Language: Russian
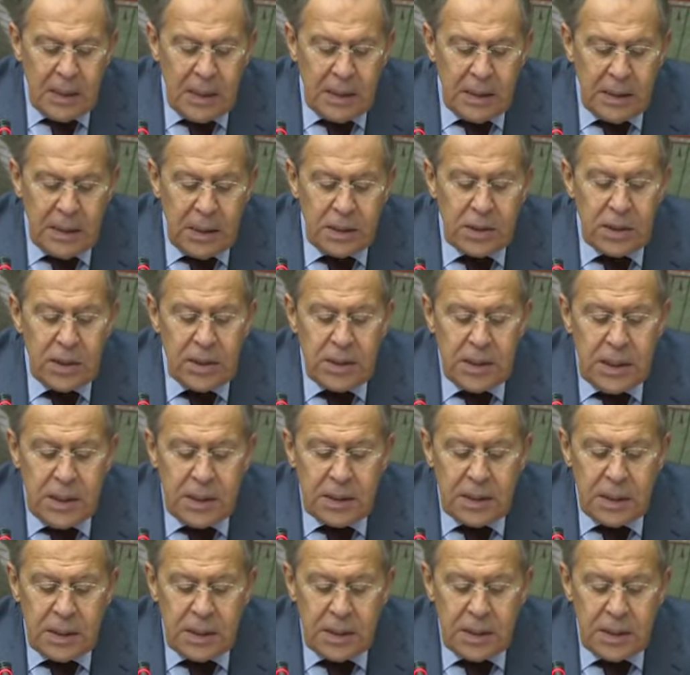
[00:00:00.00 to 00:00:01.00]
Наша
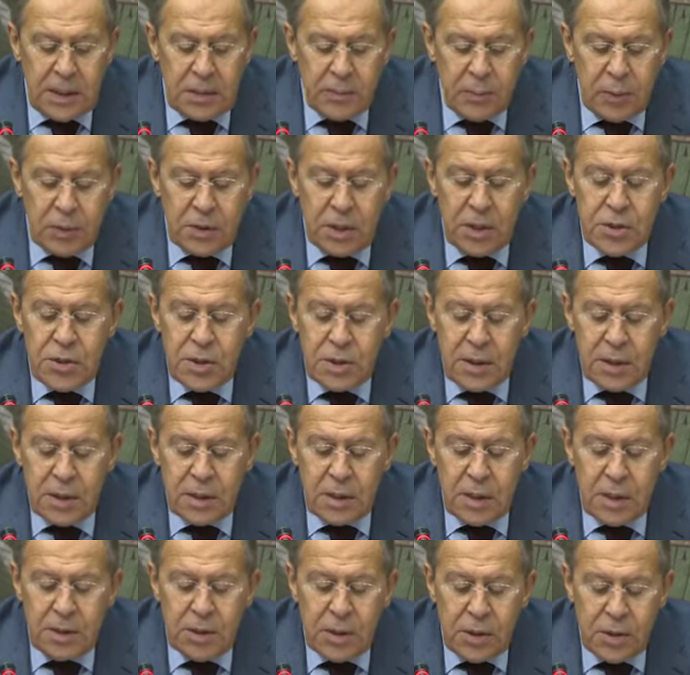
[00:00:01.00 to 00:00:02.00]
деятельность по защите
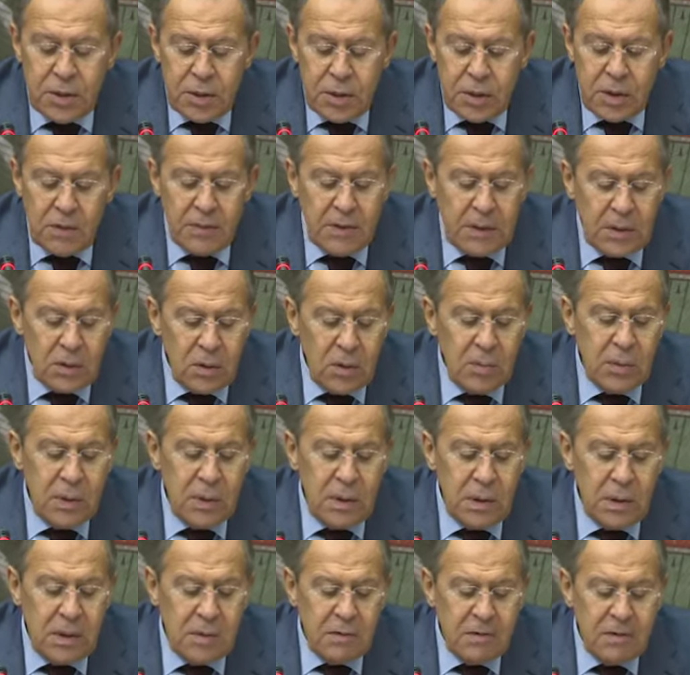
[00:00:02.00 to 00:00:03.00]
соотечественников
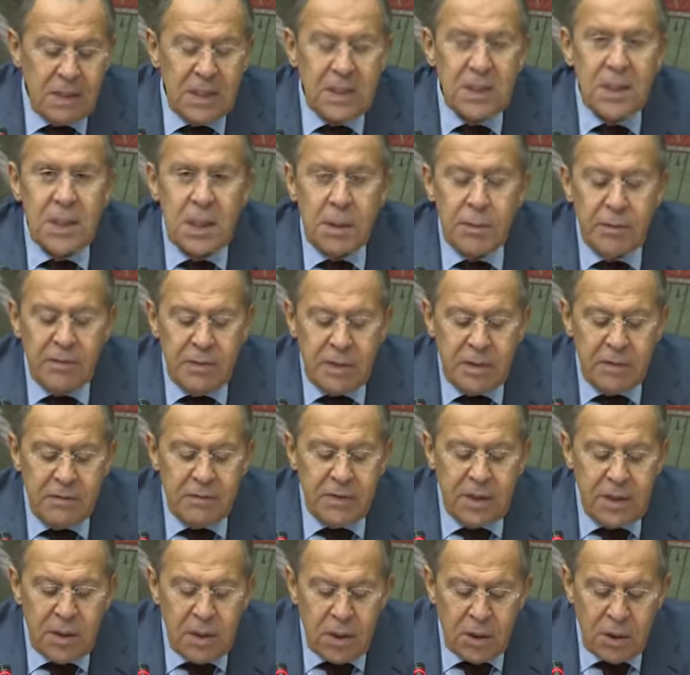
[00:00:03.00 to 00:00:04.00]
особенно востребована в
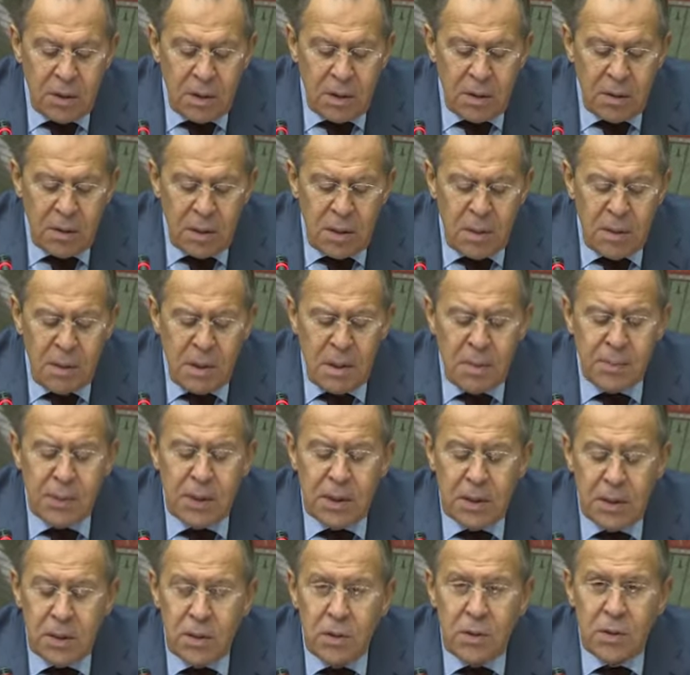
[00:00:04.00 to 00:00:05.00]
нынешней
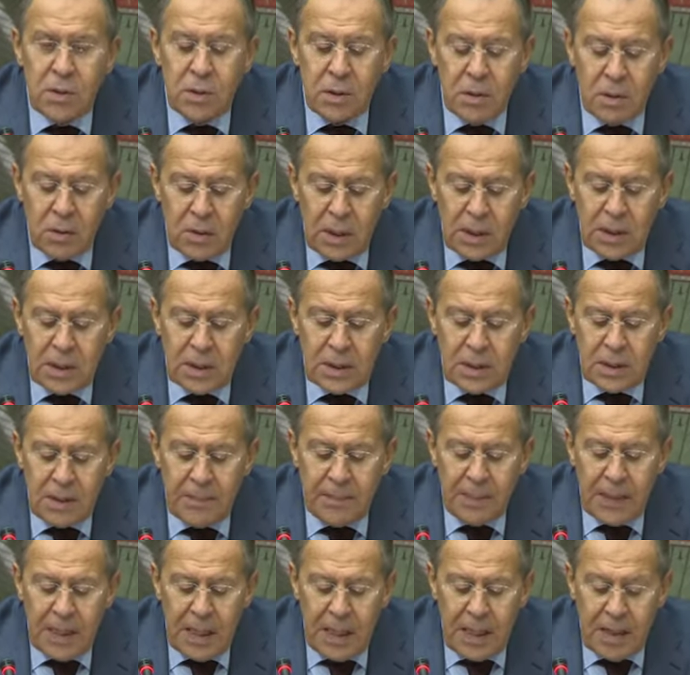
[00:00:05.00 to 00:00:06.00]
непростой ситуации
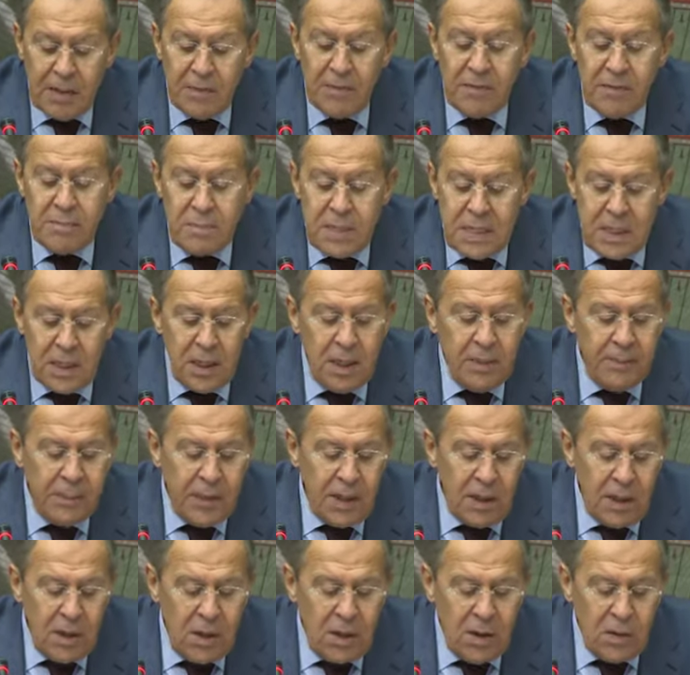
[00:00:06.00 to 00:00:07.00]
в мире,
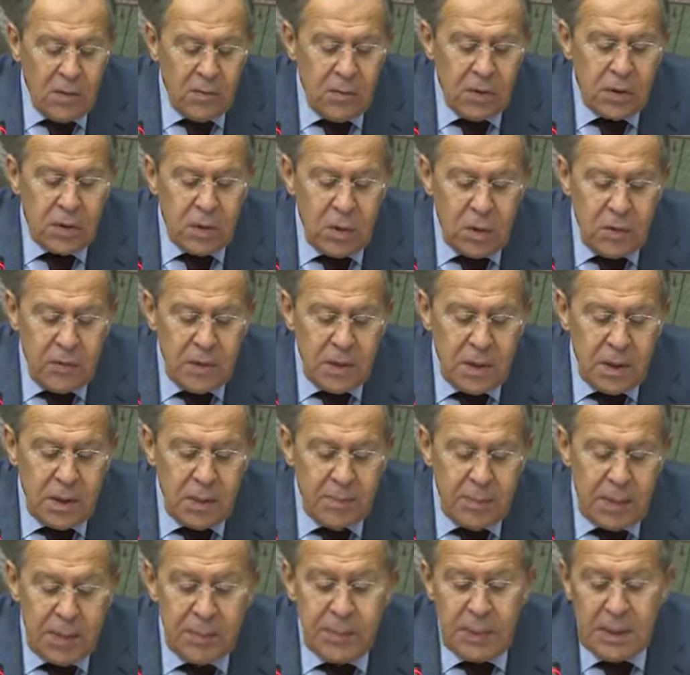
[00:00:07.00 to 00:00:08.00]
в условиях
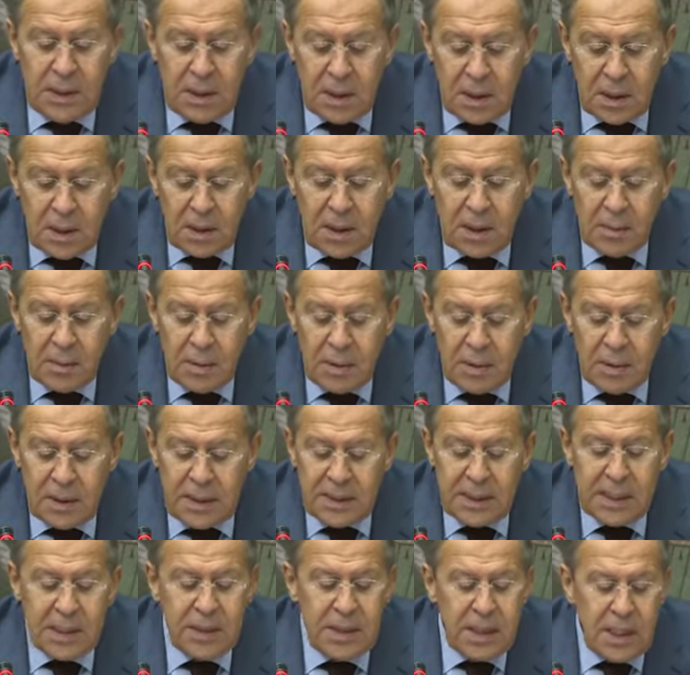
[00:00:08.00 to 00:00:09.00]
попыток
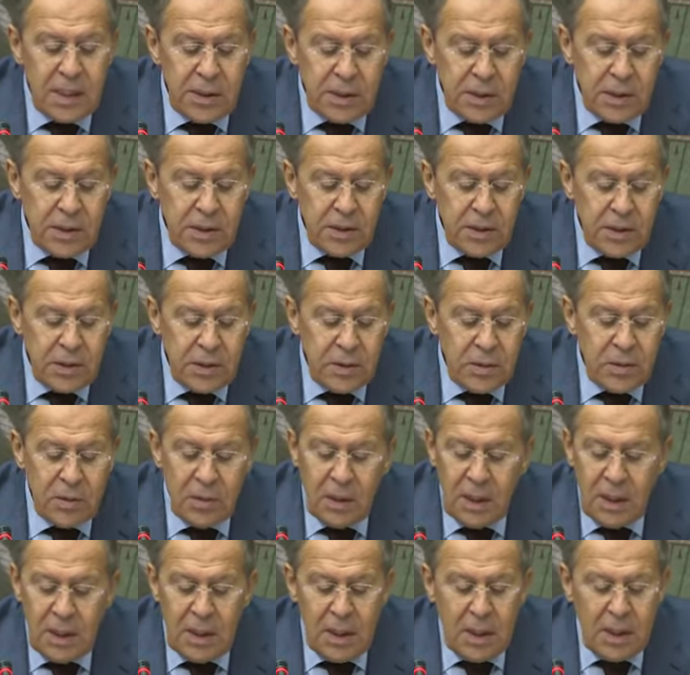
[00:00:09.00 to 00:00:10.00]
наказать Россию
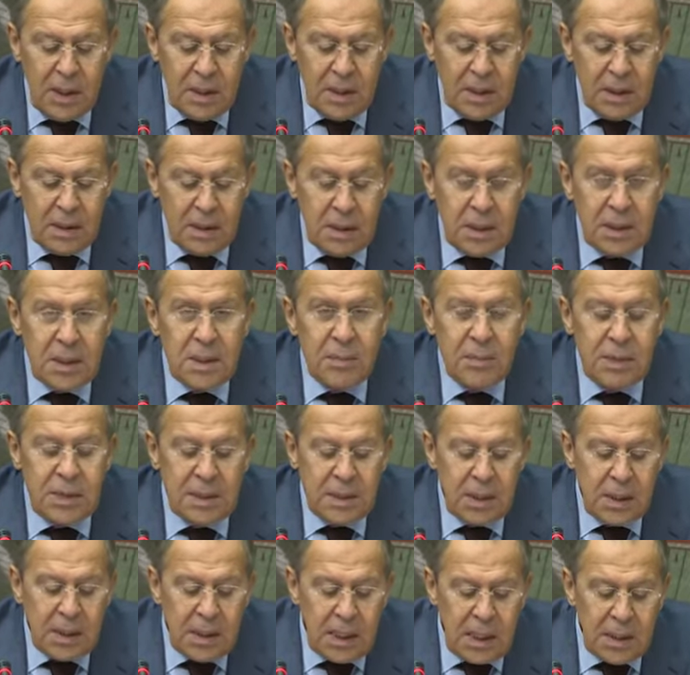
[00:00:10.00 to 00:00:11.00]
за
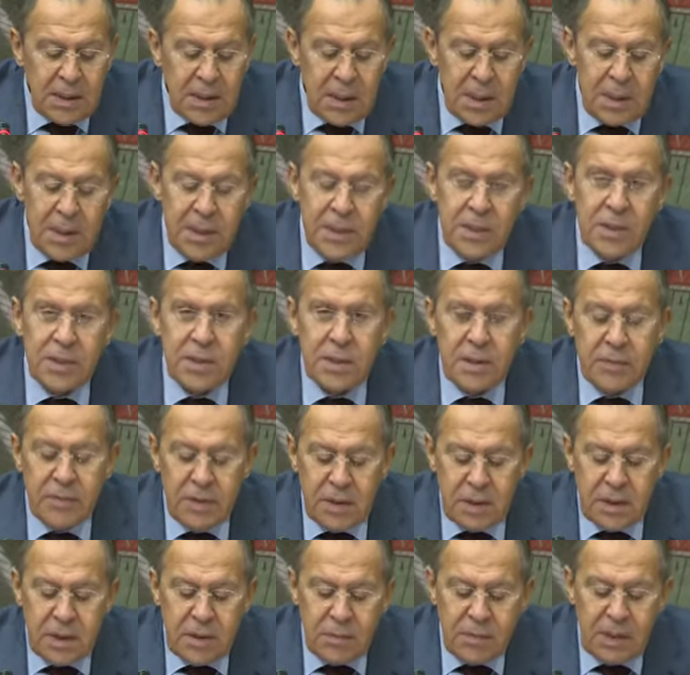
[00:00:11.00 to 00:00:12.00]
самостоятельный,
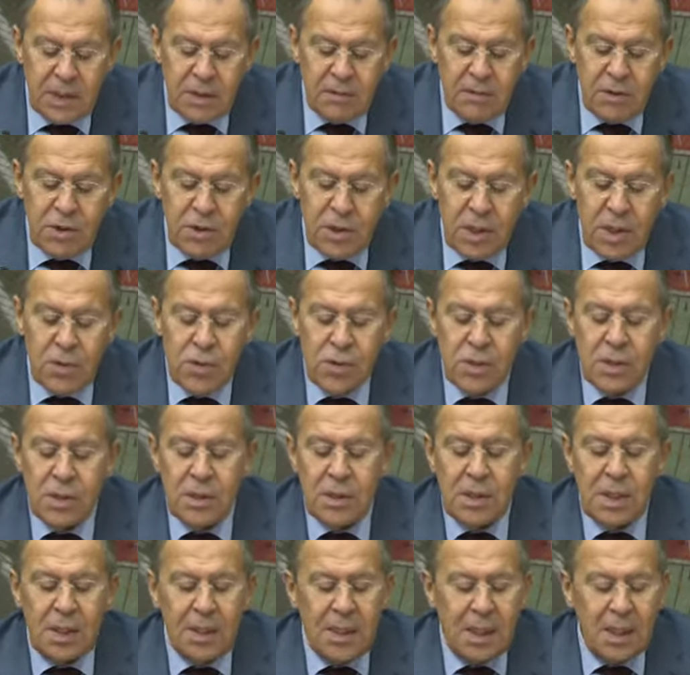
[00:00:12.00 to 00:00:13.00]
независимый, отвечающий
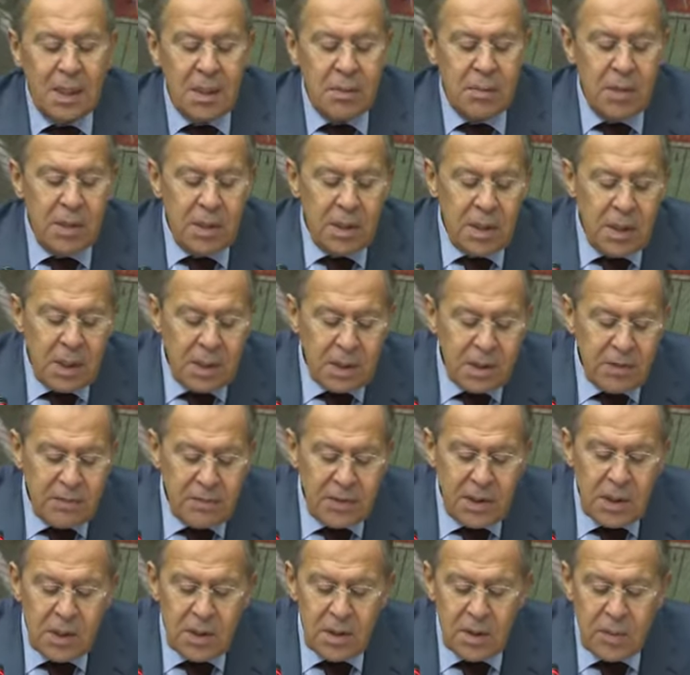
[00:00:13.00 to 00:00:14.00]
национальным интересам
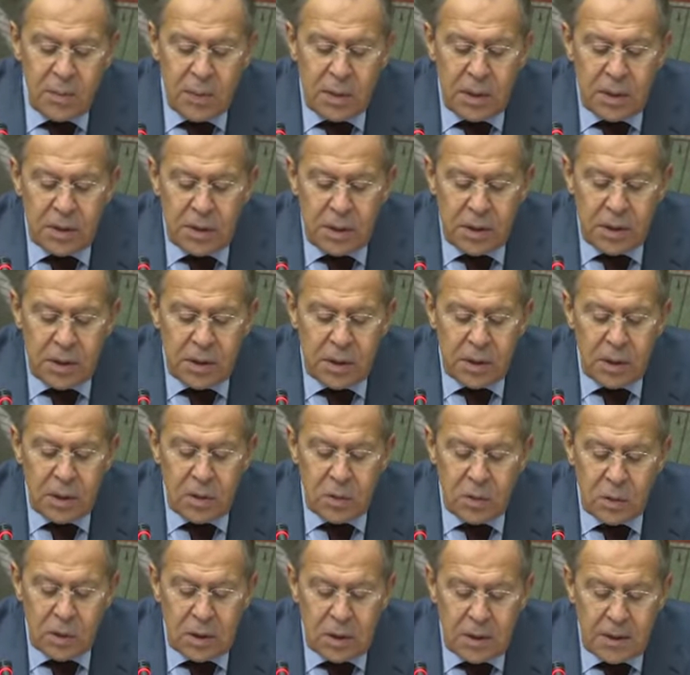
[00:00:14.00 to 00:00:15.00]
внешнеполитический
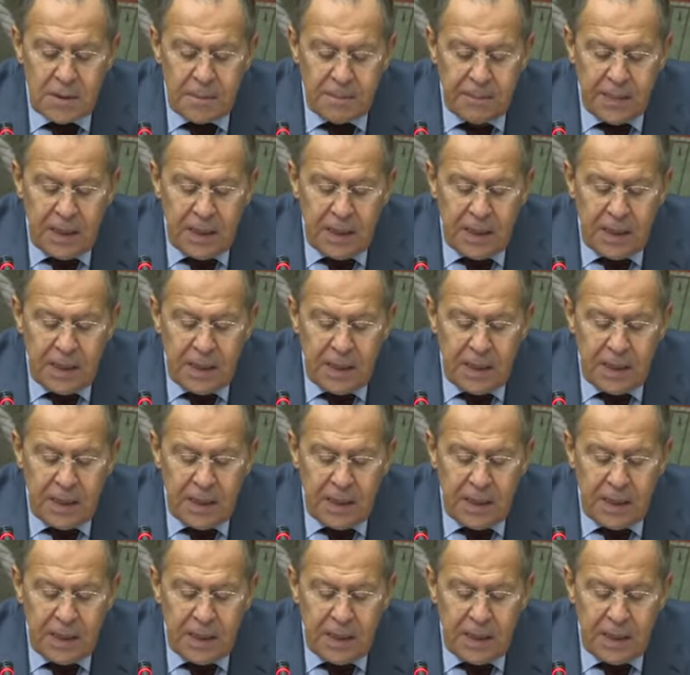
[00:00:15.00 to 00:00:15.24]
курс.